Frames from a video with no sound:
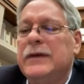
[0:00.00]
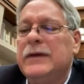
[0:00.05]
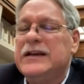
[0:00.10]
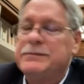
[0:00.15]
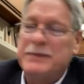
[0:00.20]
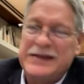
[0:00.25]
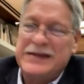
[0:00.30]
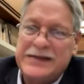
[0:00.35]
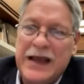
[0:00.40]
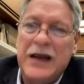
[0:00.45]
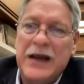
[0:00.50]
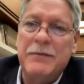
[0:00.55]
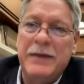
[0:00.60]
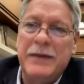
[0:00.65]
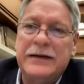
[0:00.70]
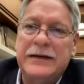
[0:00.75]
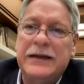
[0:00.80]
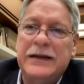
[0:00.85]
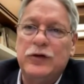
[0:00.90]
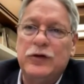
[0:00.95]

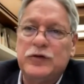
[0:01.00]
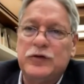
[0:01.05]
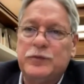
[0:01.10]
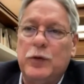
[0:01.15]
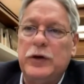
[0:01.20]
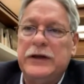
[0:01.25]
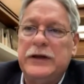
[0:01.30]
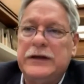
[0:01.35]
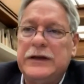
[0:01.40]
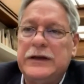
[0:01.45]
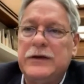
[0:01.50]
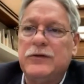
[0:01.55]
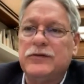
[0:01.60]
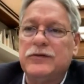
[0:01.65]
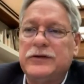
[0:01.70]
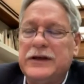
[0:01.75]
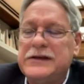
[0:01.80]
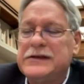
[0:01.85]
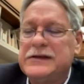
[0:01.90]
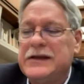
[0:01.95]
especialmente los
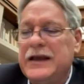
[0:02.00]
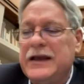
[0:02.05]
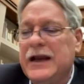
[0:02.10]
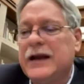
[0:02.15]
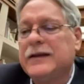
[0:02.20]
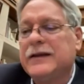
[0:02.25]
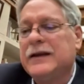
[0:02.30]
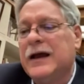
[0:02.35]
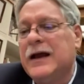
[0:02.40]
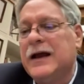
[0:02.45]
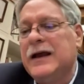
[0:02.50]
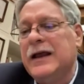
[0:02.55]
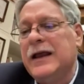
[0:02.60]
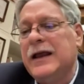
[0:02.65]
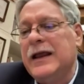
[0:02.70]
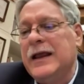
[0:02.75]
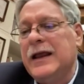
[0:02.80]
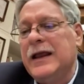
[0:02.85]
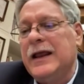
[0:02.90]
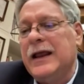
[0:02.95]
políticos de izquierda
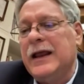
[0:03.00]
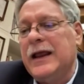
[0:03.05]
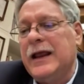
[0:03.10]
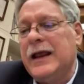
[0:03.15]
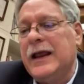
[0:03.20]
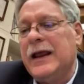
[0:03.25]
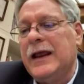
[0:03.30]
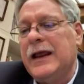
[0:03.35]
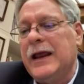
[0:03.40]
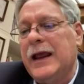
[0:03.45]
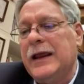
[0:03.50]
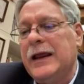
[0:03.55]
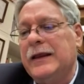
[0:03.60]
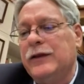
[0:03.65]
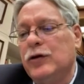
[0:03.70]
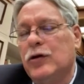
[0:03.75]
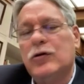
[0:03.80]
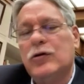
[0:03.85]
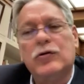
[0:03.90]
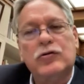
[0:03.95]
eh, e
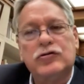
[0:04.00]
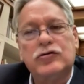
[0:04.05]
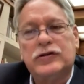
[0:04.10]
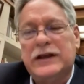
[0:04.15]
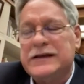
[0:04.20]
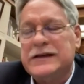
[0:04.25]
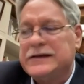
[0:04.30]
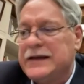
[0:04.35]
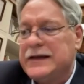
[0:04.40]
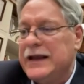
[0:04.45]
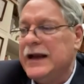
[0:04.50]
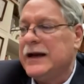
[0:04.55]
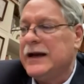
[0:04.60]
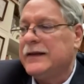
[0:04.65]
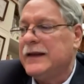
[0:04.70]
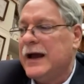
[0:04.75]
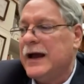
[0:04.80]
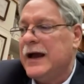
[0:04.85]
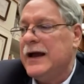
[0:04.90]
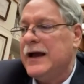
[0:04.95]
ideólogos de
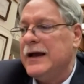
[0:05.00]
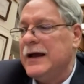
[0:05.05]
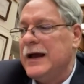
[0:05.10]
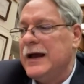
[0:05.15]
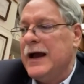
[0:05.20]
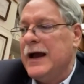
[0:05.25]
izquierda,